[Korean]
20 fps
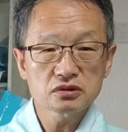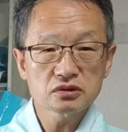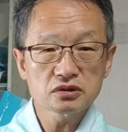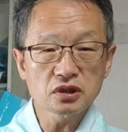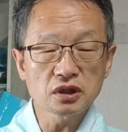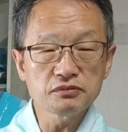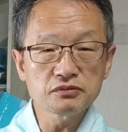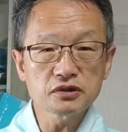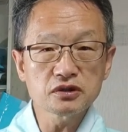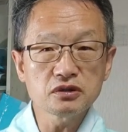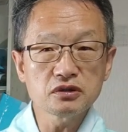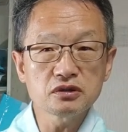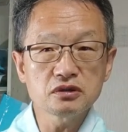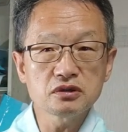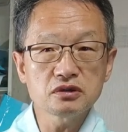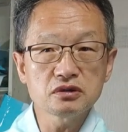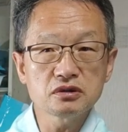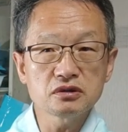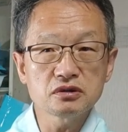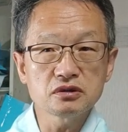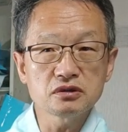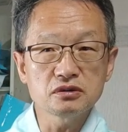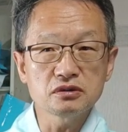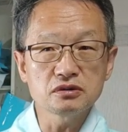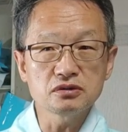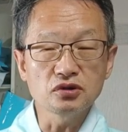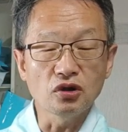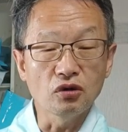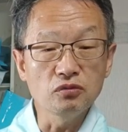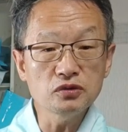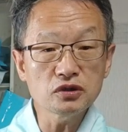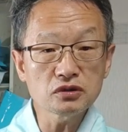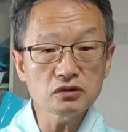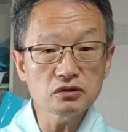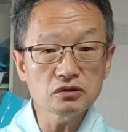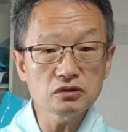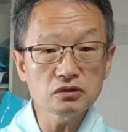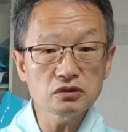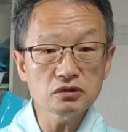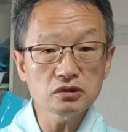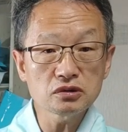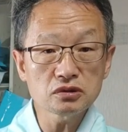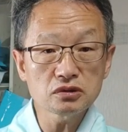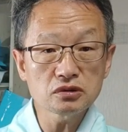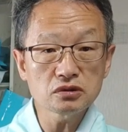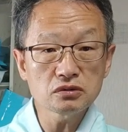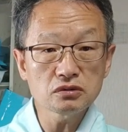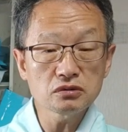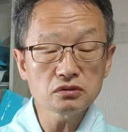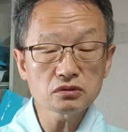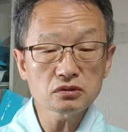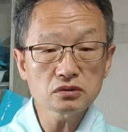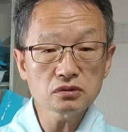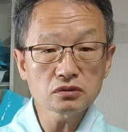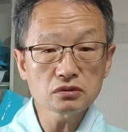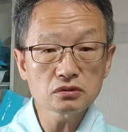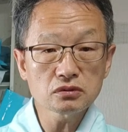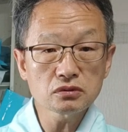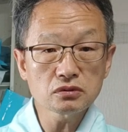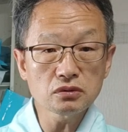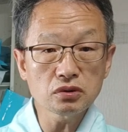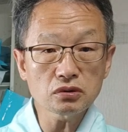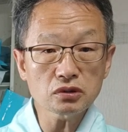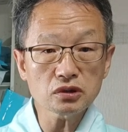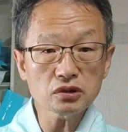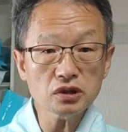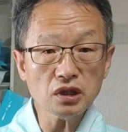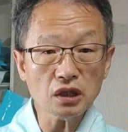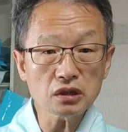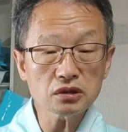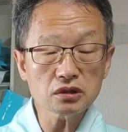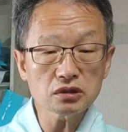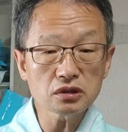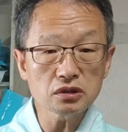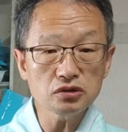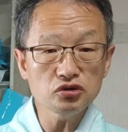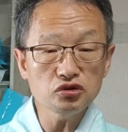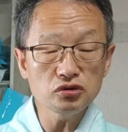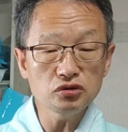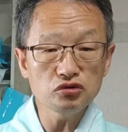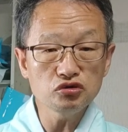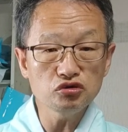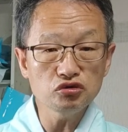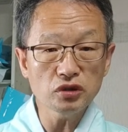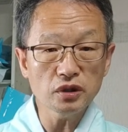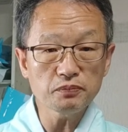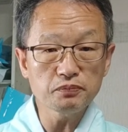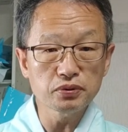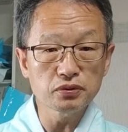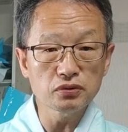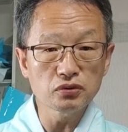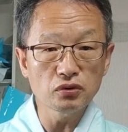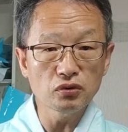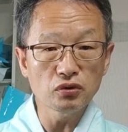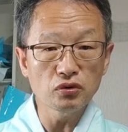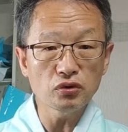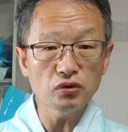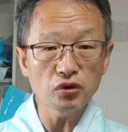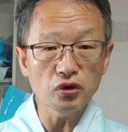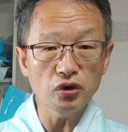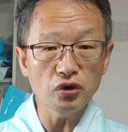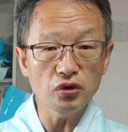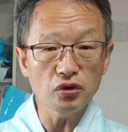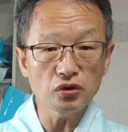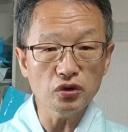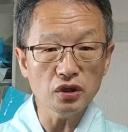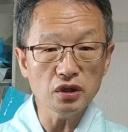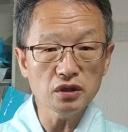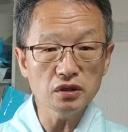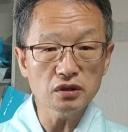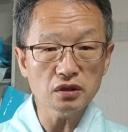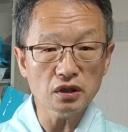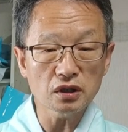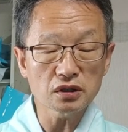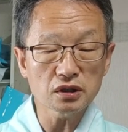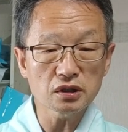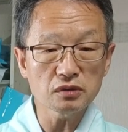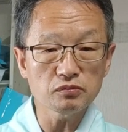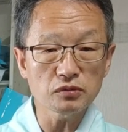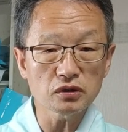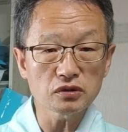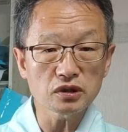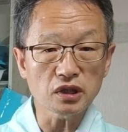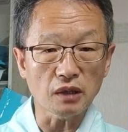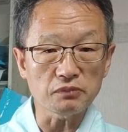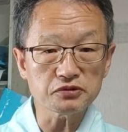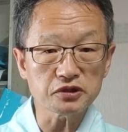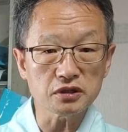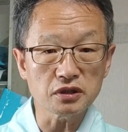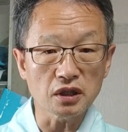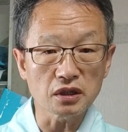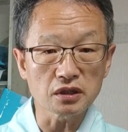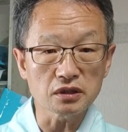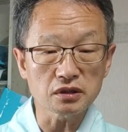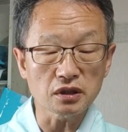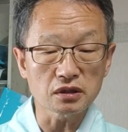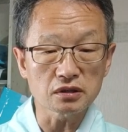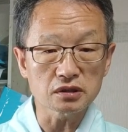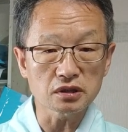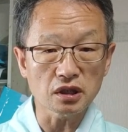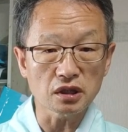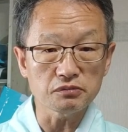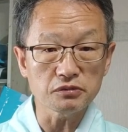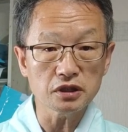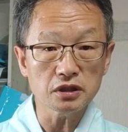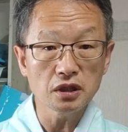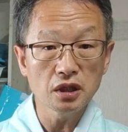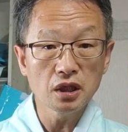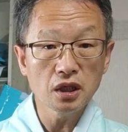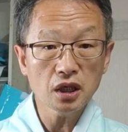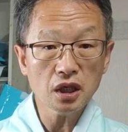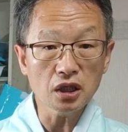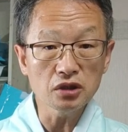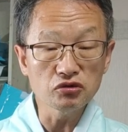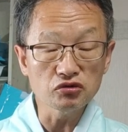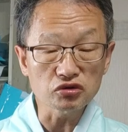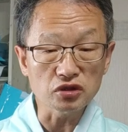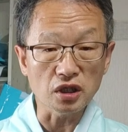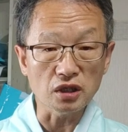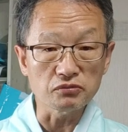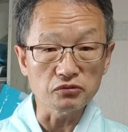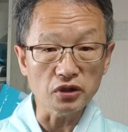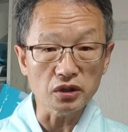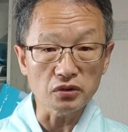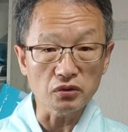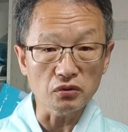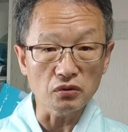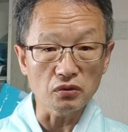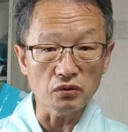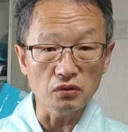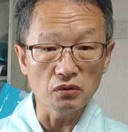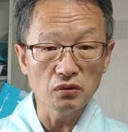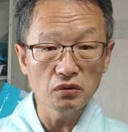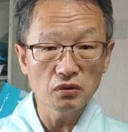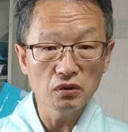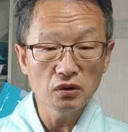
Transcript: 참 그 너무 그 그렇게 나 UFO 얘기인들한테뭐 납치당했다는 사람이 한두 사람도 아니고